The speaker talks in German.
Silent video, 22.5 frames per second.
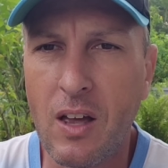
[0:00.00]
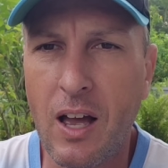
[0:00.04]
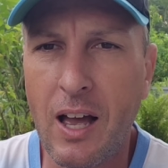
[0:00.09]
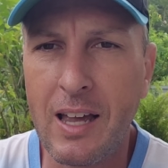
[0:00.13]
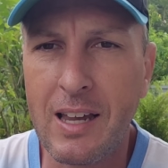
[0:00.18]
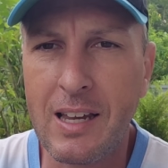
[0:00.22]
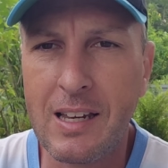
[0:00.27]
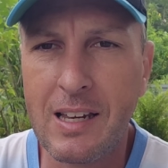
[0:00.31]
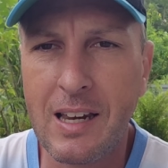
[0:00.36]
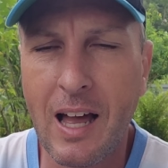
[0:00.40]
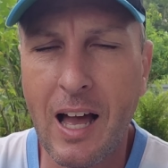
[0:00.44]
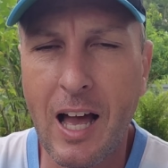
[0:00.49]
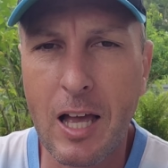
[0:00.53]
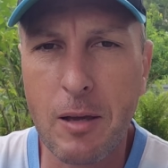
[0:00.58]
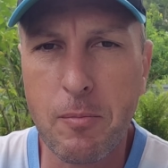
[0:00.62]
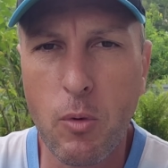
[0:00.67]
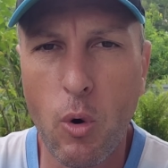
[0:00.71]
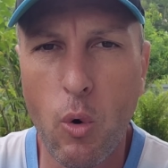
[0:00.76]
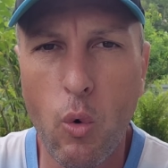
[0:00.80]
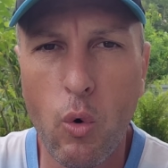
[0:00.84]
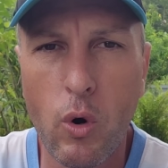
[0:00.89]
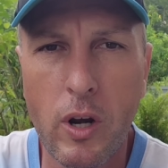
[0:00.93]

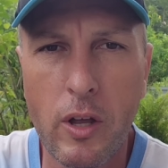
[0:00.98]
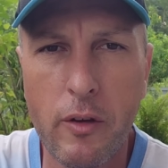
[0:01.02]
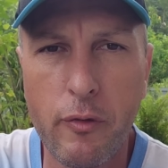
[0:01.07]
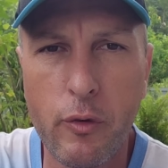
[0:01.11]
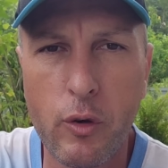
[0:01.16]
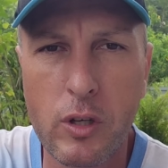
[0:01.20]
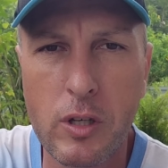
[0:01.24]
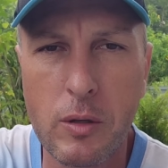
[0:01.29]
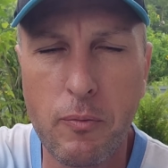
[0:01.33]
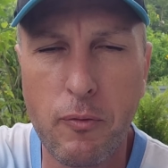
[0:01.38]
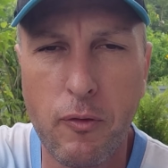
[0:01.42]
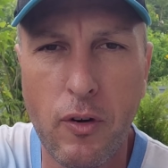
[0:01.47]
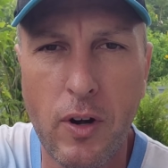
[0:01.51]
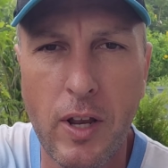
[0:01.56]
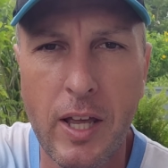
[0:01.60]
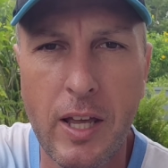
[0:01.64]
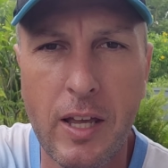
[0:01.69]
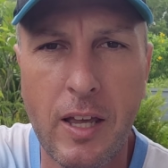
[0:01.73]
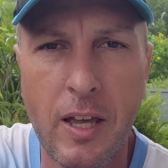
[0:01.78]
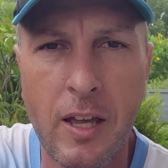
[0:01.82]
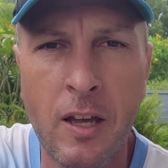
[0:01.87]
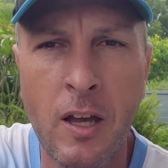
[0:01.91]
Eigenheim hole für die
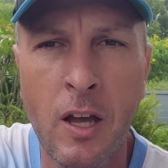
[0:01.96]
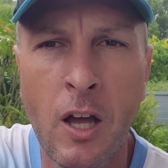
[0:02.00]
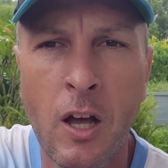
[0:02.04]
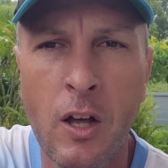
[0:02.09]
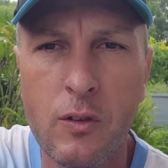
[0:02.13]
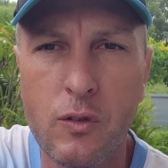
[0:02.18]
Pflege,